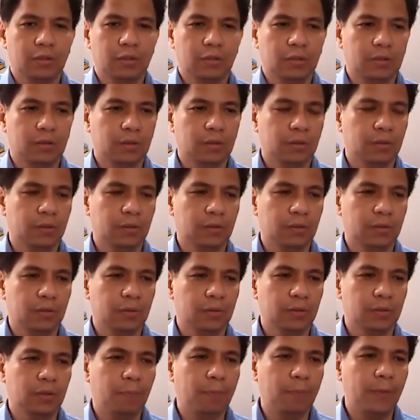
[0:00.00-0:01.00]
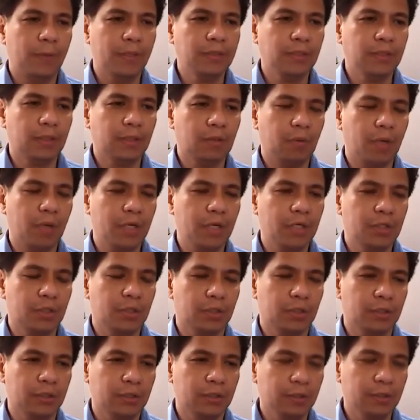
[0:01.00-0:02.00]
So the first
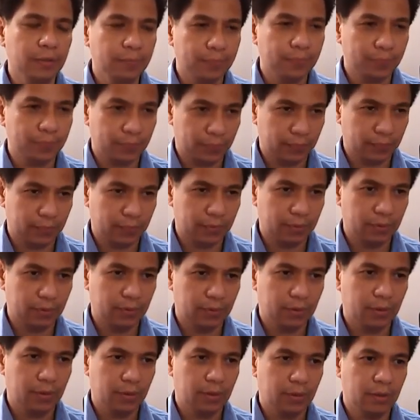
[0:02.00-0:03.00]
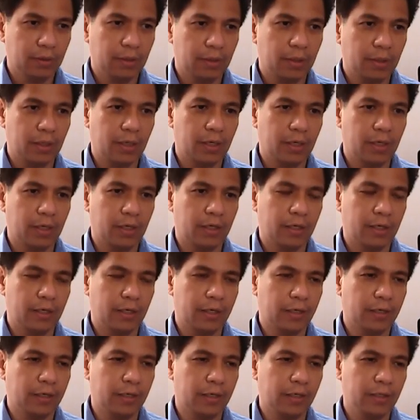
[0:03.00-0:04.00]
equation
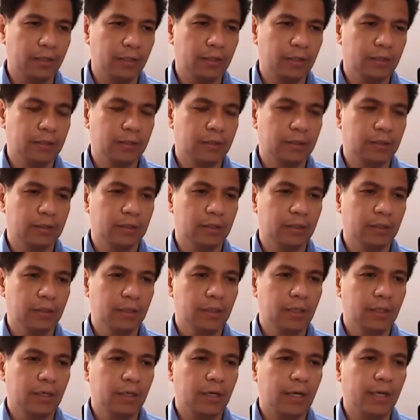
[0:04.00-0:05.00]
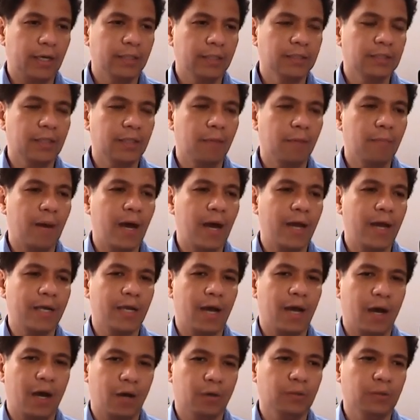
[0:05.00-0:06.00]
uh, is n sub i
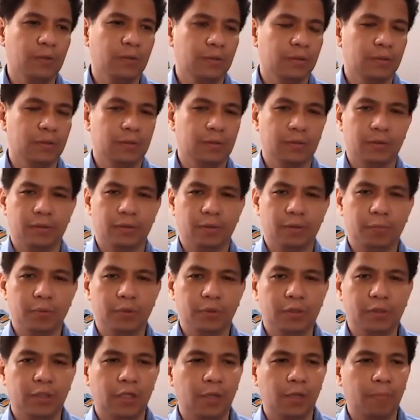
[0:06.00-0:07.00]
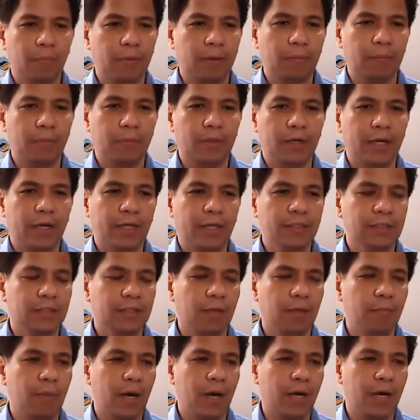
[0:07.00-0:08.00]
out. So if you still remember, n
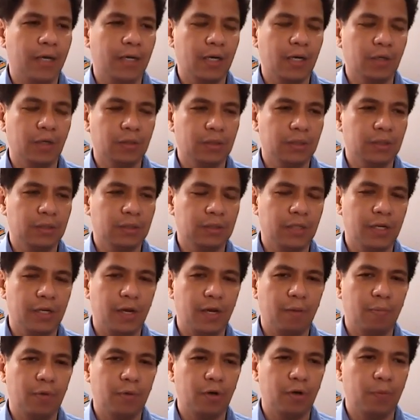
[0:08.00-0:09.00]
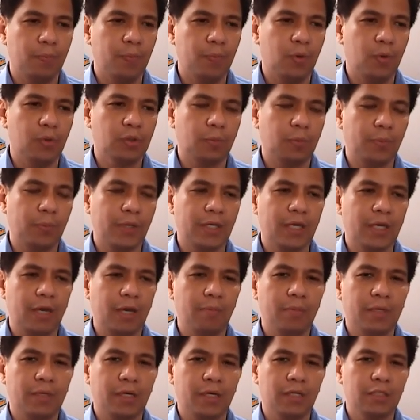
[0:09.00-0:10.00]
sub i out is the number of moles of a
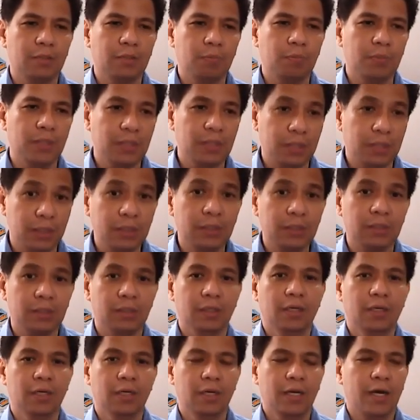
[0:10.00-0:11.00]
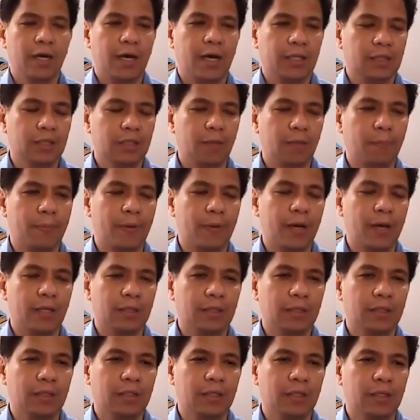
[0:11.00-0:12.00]
chemical species at the at
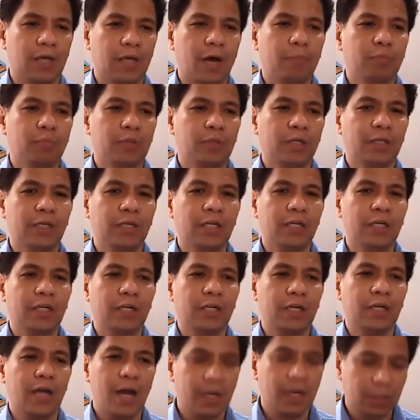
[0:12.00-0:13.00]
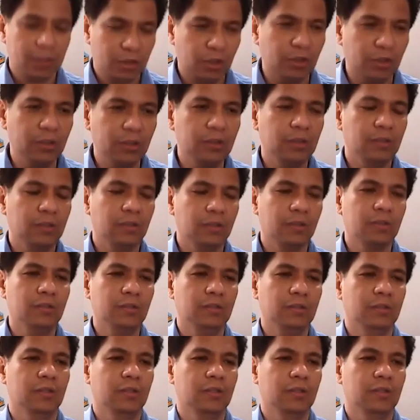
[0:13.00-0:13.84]
the after the reaction, no?